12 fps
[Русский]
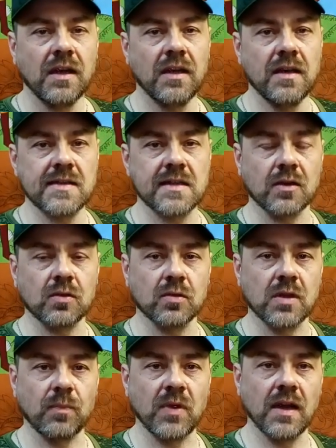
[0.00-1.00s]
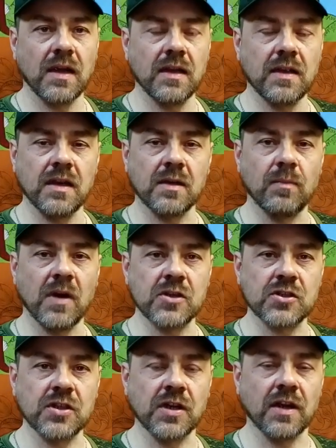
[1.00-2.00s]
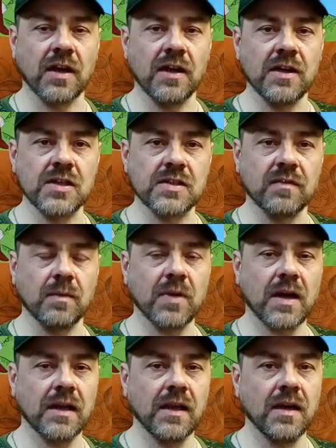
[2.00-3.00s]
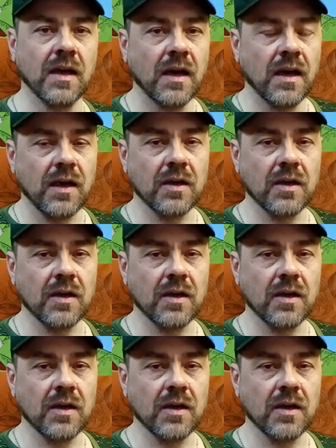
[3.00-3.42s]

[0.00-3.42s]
И если кто-то перегоняет большое количество браги,